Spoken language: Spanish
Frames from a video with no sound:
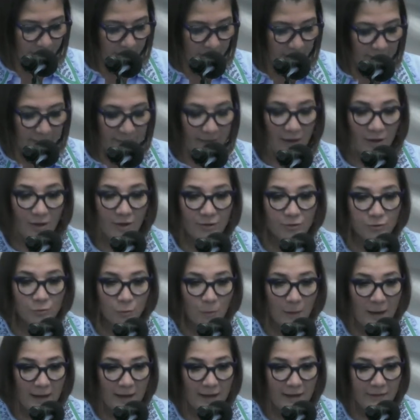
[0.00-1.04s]
de los
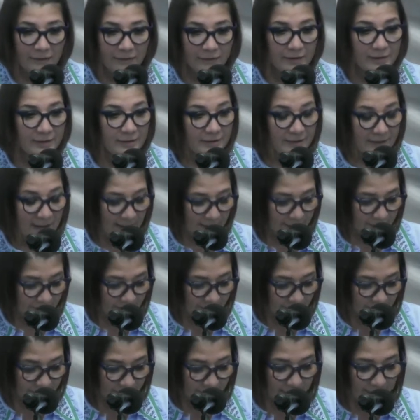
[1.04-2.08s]
cuales ya
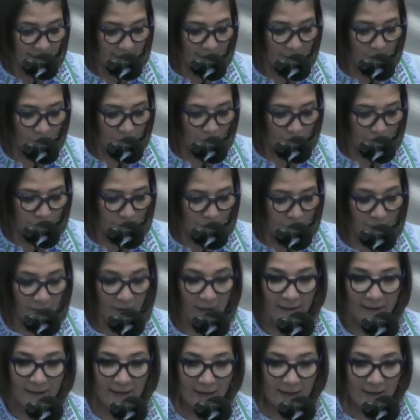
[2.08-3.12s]
existen recursos
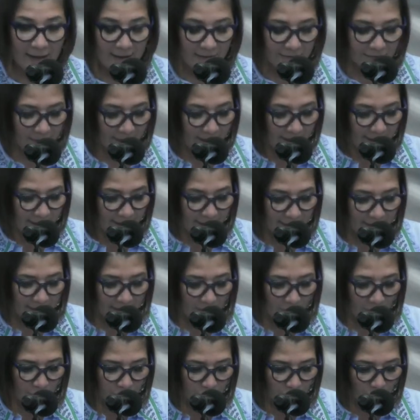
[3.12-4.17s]
legales y de
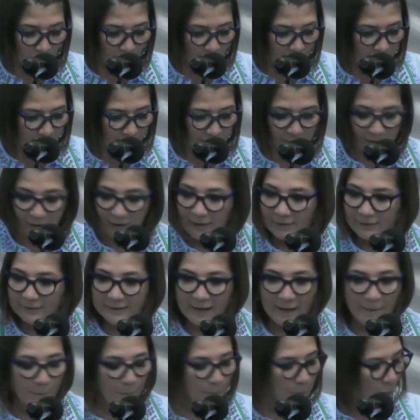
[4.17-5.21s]
los cuales
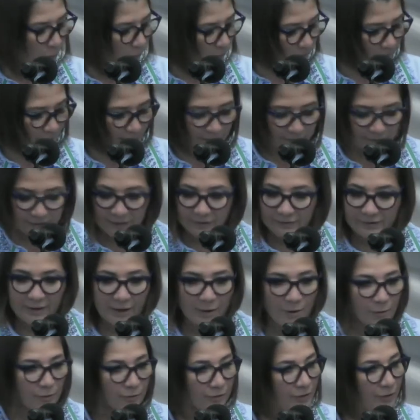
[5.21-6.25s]
tampoco
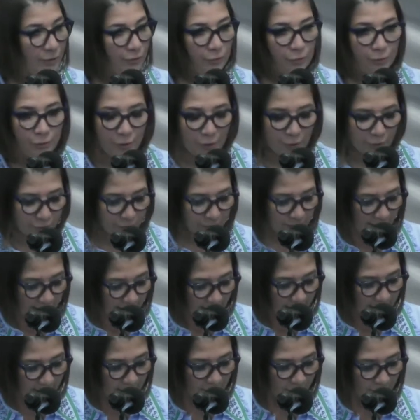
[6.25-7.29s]
existen los estudios
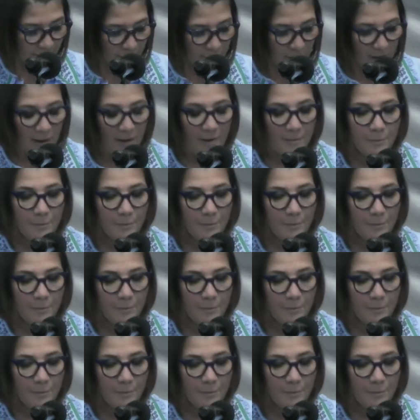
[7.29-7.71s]
técnicos